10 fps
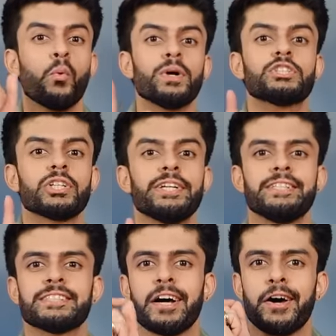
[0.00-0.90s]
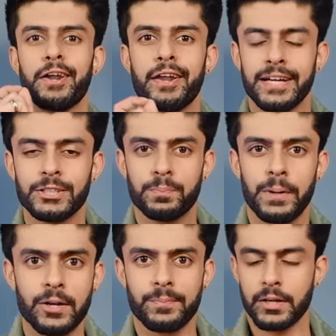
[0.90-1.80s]
विच इज़ अ नाइस
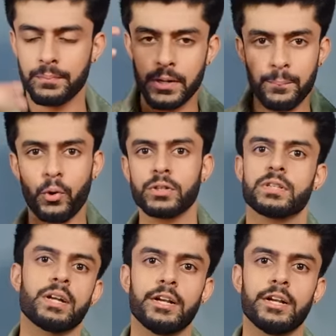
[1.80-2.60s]
बैक पैक मैंने बहुत सारे